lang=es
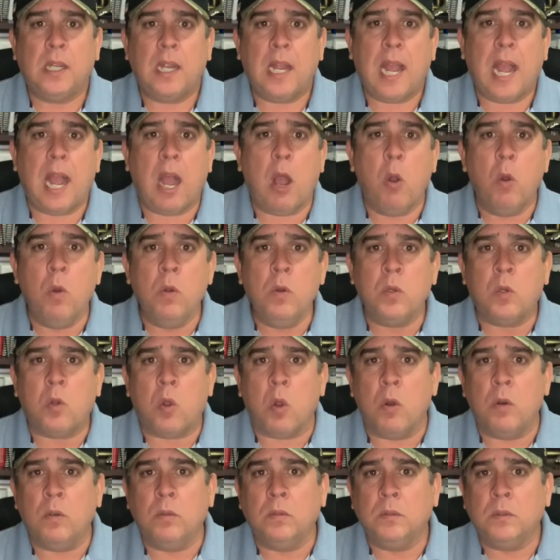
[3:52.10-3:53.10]
aún
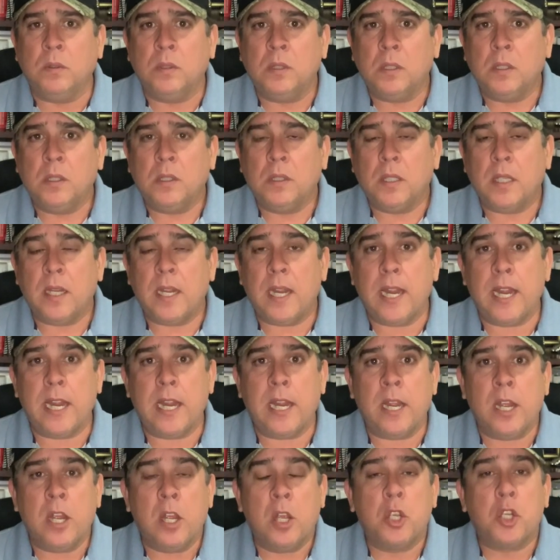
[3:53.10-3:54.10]
con
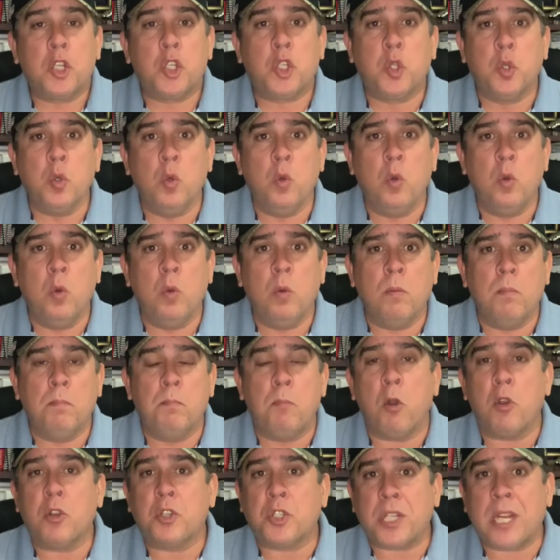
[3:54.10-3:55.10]
eh, su
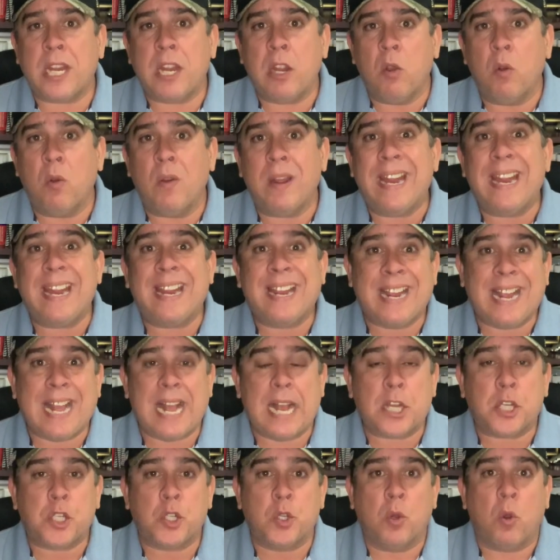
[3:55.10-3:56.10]
boxeo
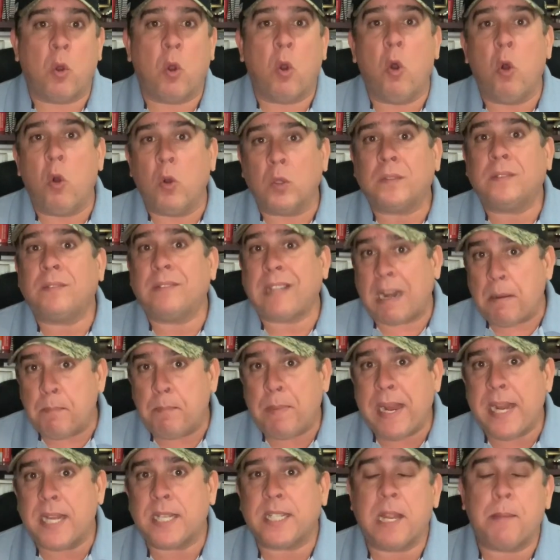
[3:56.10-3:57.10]
escaso, o tal
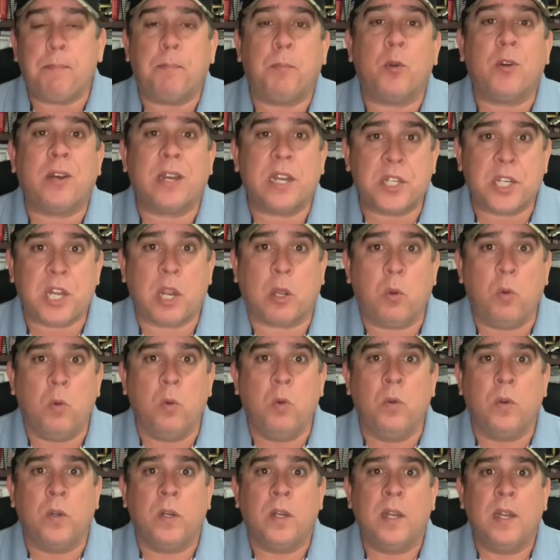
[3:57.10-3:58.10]
vez es porque
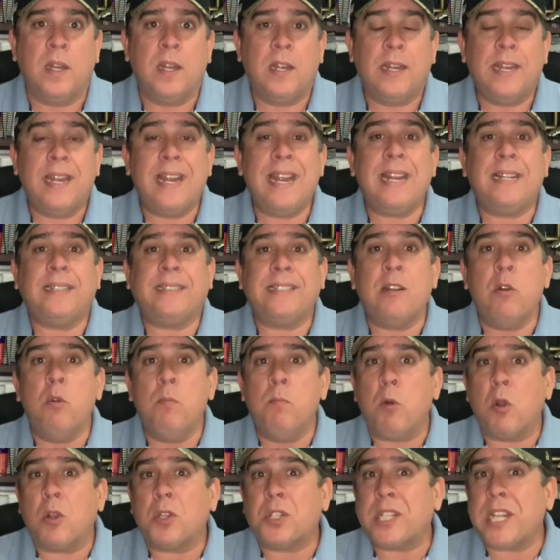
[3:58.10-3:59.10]
Shakur tiene un
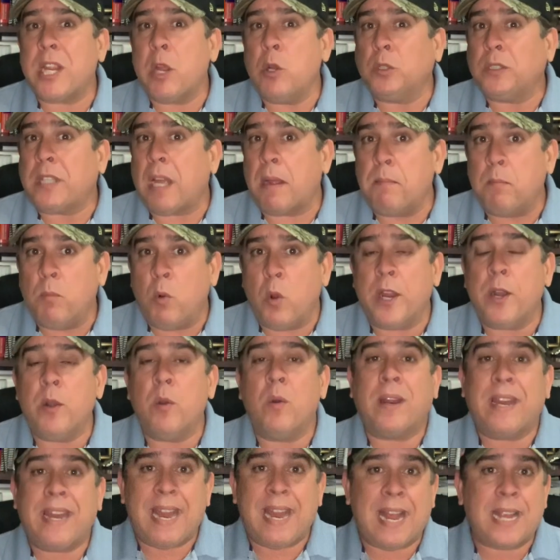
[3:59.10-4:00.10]
boxeo tan
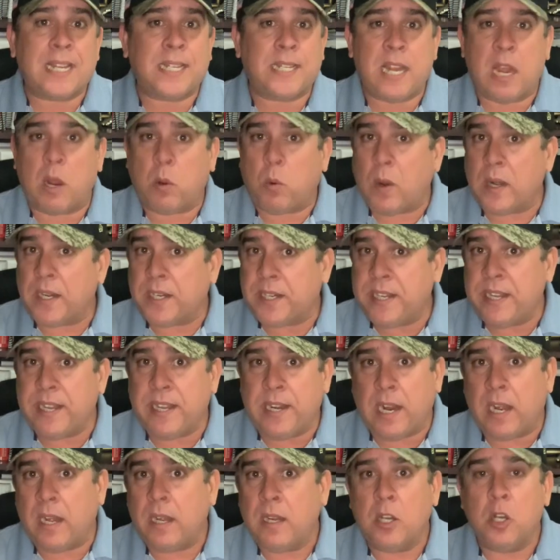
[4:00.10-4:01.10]
bueno hace a
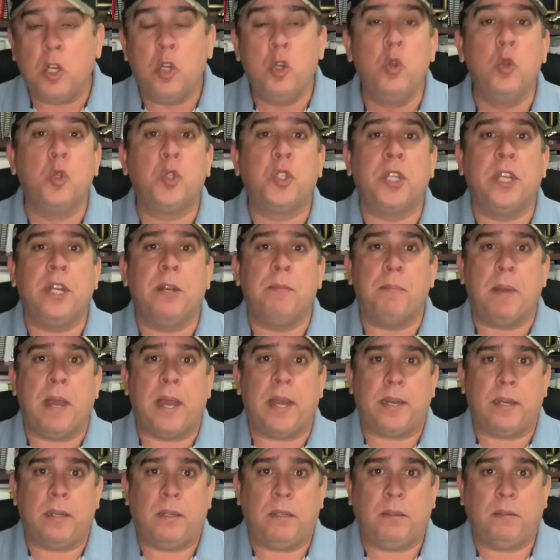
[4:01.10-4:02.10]
cualquiera lucir
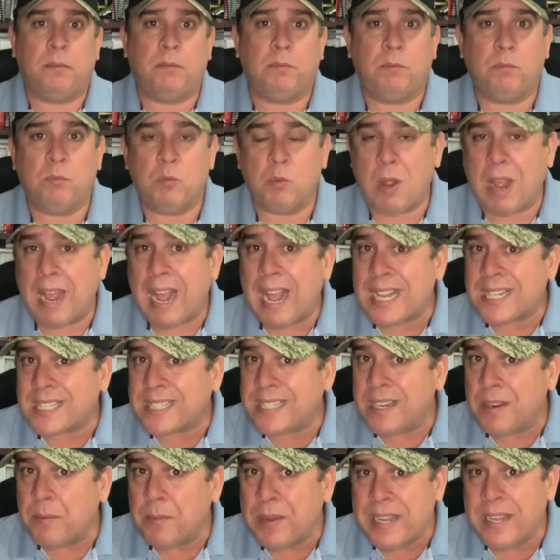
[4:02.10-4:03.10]
mal,
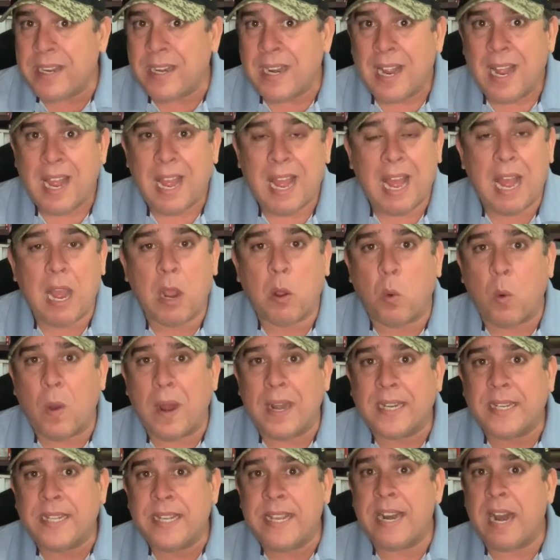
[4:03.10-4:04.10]
hace ver a
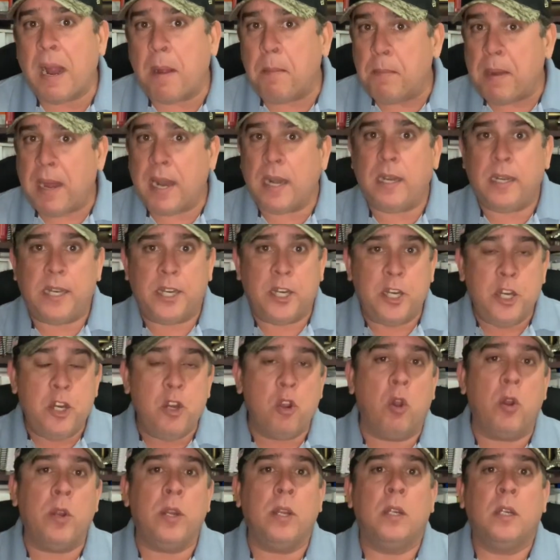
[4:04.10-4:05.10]
cualquiera mal. Y
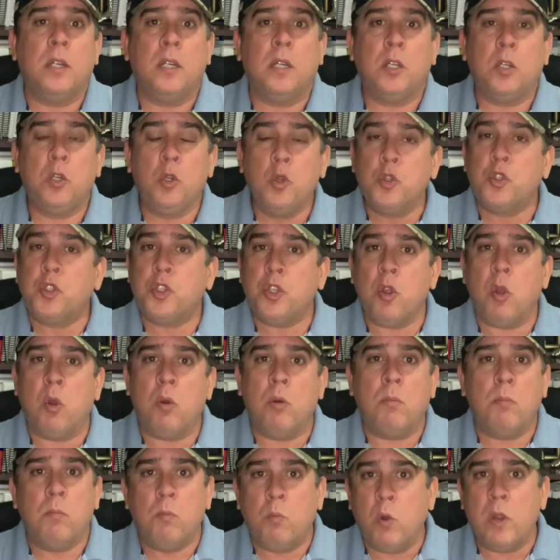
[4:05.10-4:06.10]
hoy
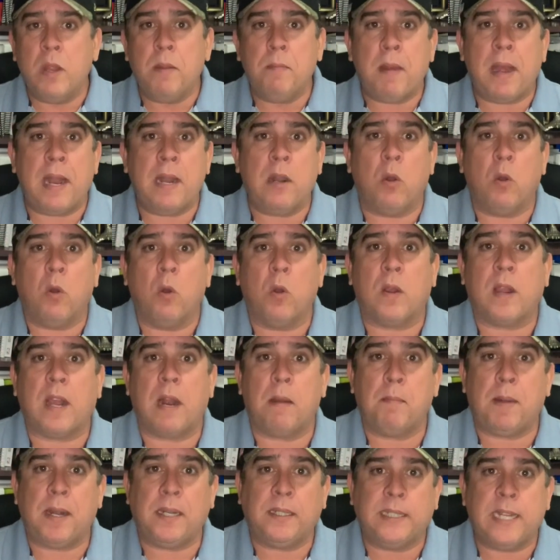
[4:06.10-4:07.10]
lució muy mal
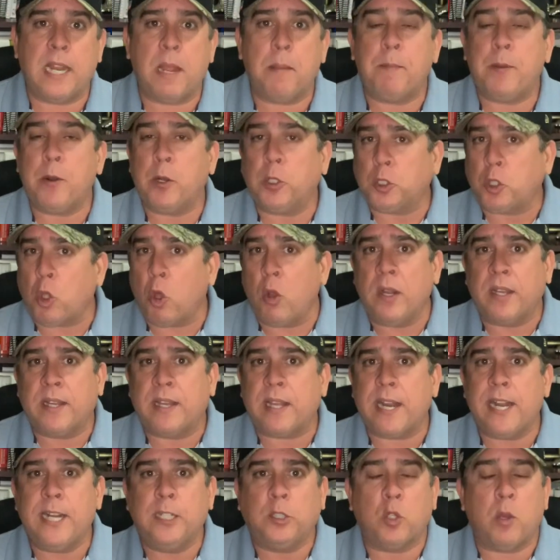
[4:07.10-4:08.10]
Oscar Valdés, pero todo el
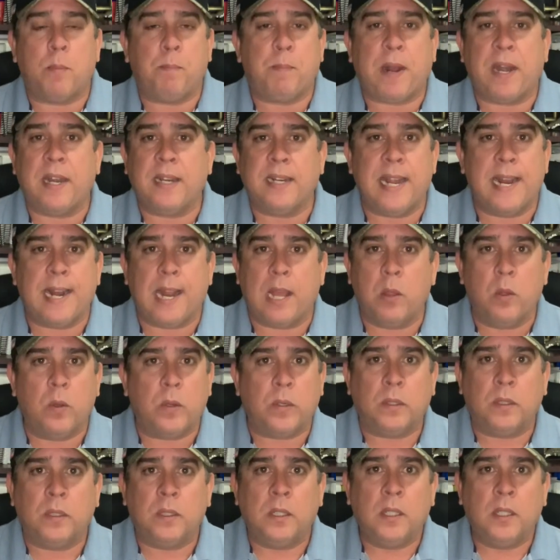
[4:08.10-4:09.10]
crédito es para el ganador.